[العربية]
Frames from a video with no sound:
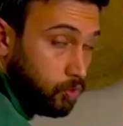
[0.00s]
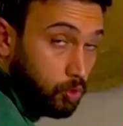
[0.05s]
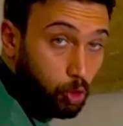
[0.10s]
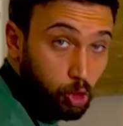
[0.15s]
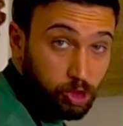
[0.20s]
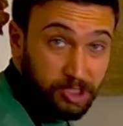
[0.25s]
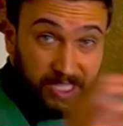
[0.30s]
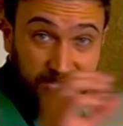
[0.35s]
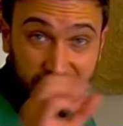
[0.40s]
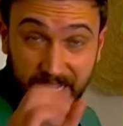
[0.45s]

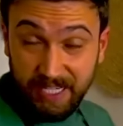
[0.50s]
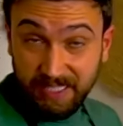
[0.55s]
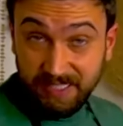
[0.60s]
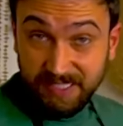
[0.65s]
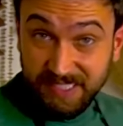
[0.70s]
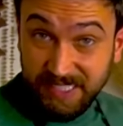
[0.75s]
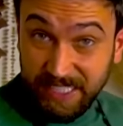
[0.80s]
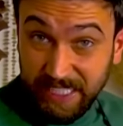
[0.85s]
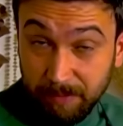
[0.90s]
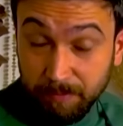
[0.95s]
واذا كان
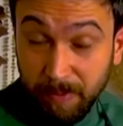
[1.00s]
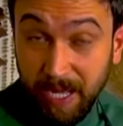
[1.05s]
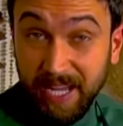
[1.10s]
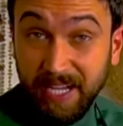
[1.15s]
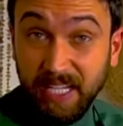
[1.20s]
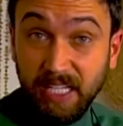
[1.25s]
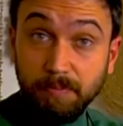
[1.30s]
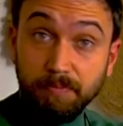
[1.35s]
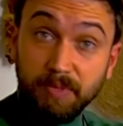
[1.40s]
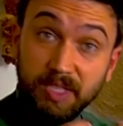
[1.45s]
الزيت
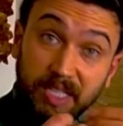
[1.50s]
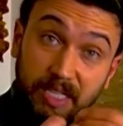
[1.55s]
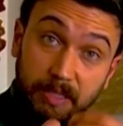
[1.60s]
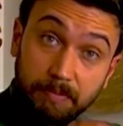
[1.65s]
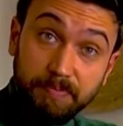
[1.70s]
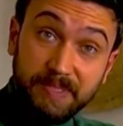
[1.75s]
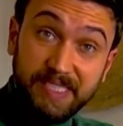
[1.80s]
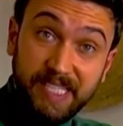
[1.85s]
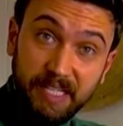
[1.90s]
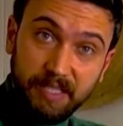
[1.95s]
بارد
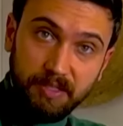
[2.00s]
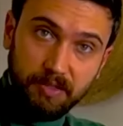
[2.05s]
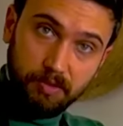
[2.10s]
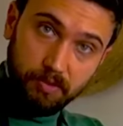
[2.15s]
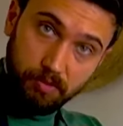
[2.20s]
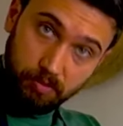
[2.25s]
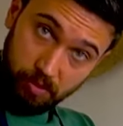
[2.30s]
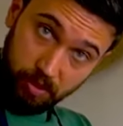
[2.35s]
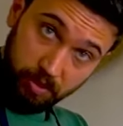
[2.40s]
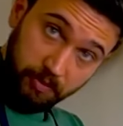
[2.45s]
بتغب زيت
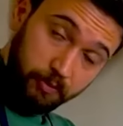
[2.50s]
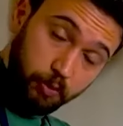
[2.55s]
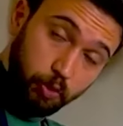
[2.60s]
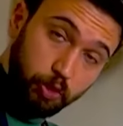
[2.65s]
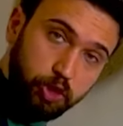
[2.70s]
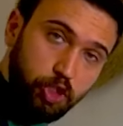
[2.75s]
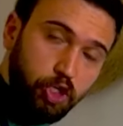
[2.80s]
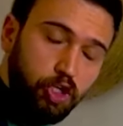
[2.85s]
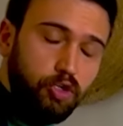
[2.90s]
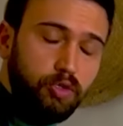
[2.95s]
عرفتوا
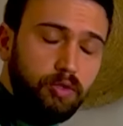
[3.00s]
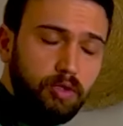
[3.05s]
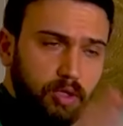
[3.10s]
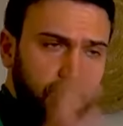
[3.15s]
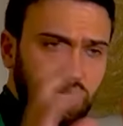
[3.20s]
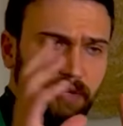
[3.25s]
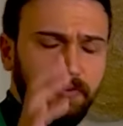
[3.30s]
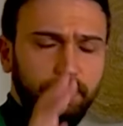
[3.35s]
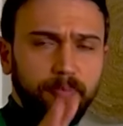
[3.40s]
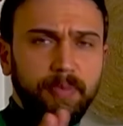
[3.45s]
شلون؟
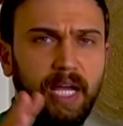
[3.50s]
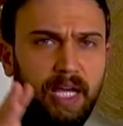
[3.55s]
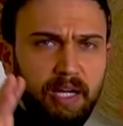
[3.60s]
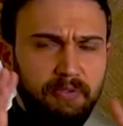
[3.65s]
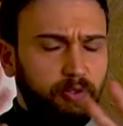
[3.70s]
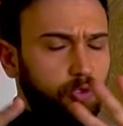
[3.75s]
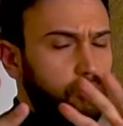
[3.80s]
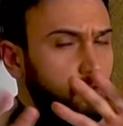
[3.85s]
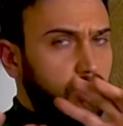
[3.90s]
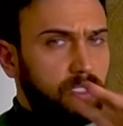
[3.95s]
كيف بنعرف
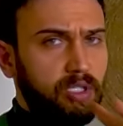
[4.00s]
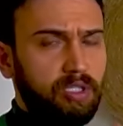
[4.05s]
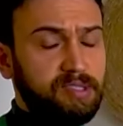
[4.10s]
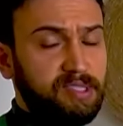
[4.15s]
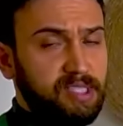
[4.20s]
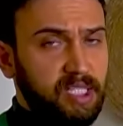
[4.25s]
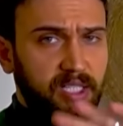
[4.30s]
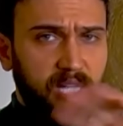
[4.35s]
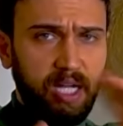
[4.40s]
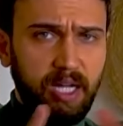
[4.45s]
انه
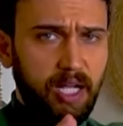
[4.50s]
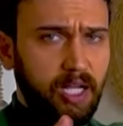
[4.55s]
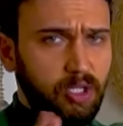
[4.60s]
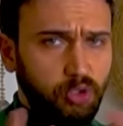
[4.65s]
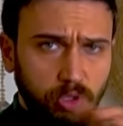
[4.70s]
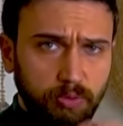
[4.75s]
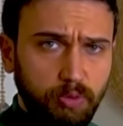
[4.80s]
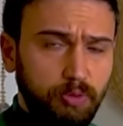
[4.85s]
الزيت حرارته